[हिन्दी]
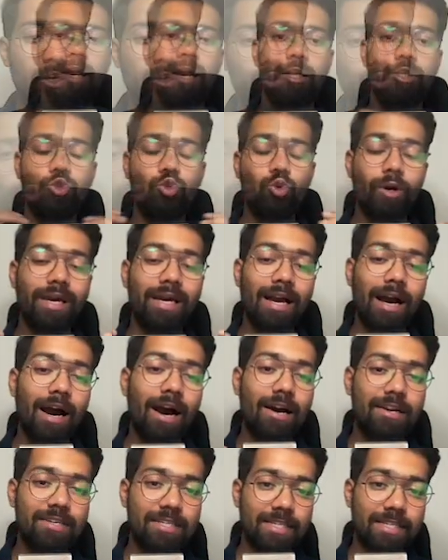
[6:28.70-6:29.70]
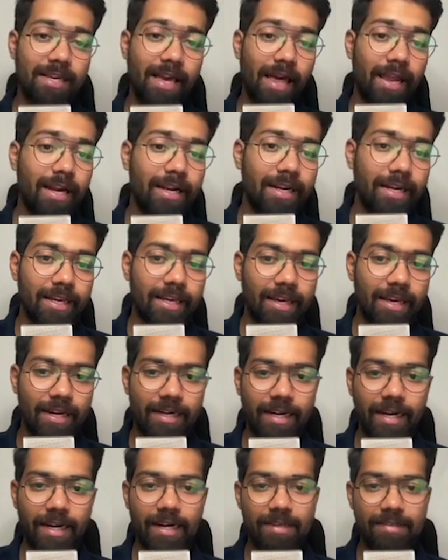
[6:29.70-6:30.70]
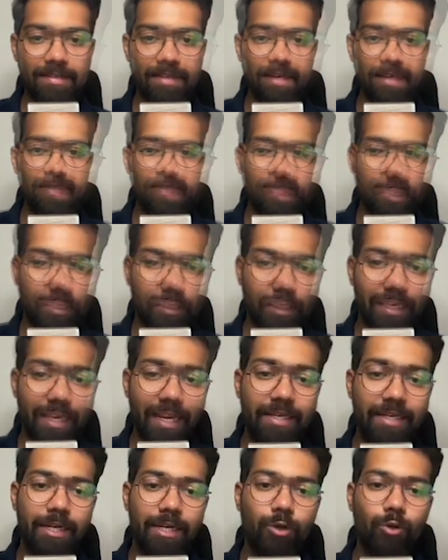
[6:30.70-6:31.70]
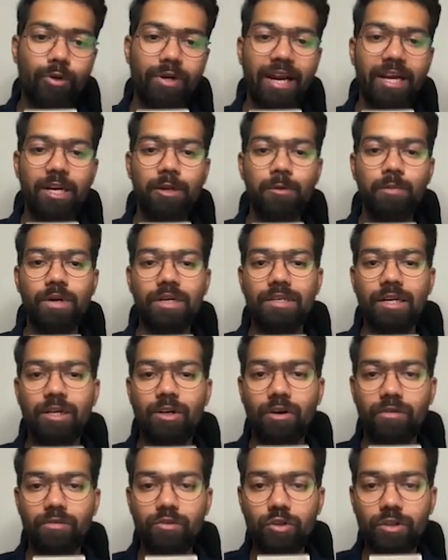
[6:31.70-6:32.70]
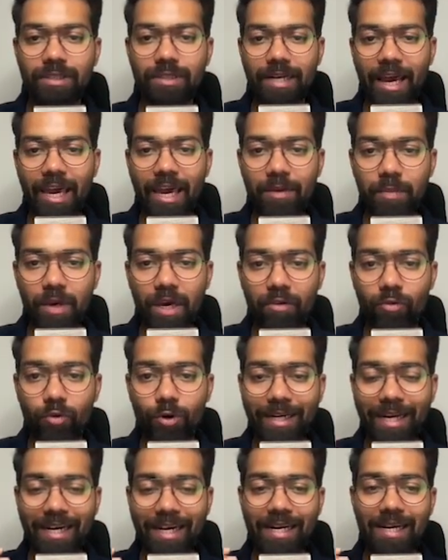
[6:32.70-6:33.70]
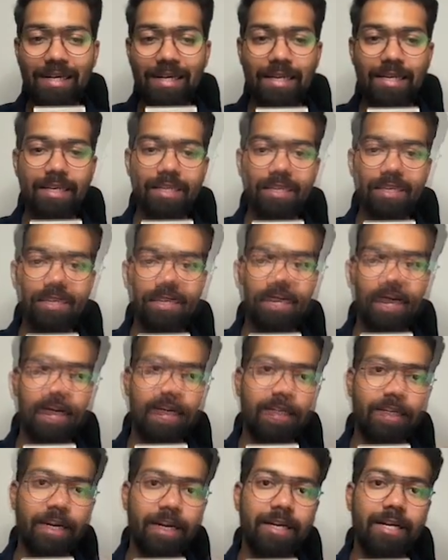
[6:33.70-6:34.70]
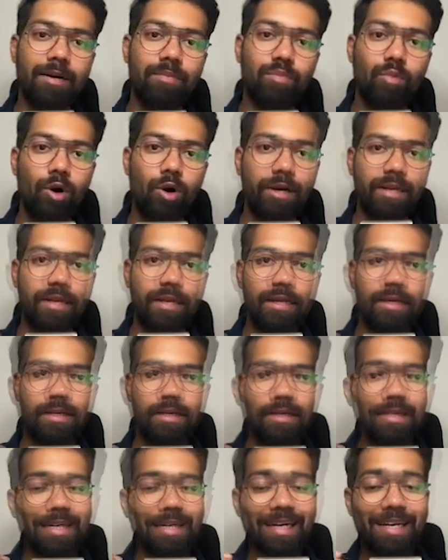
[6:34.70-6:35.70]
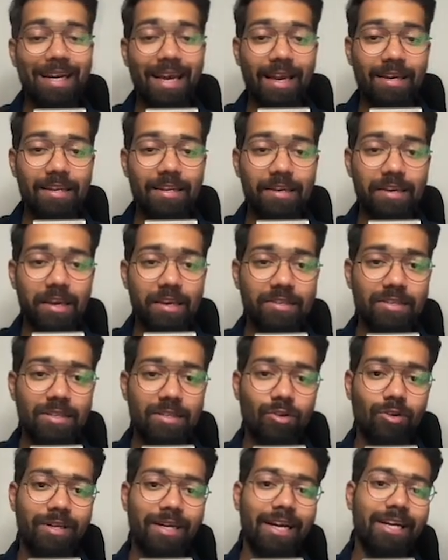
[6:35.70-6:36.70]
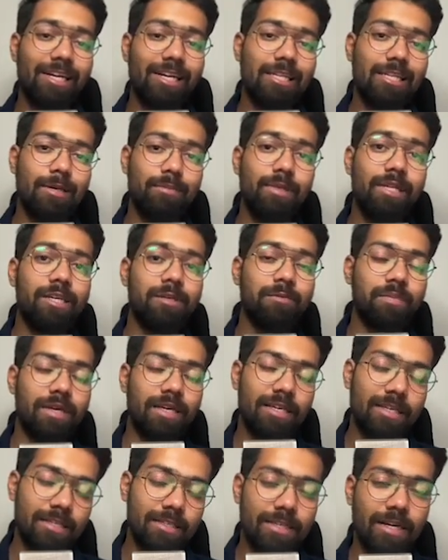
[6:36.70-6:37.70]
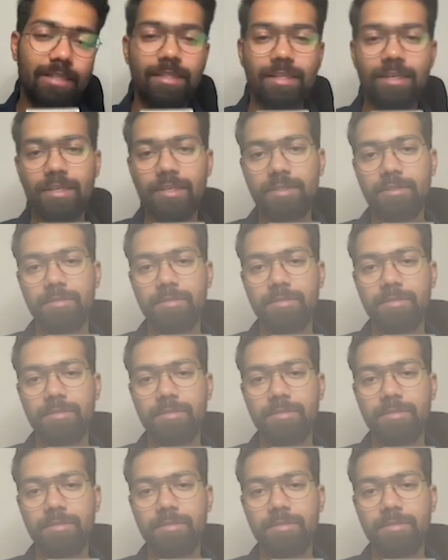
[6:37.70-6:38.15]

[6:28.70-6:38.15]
जो एक हार्श रियलिटी है डेटा साइंस की कि 80 टू 90 परसेंट ऑफ जो टाइम है वो डेटा क्लीनिंग डेटा मॉडलिंग डेटा एग्रीगेशन और डेटा लेबलिंग में ही जाता है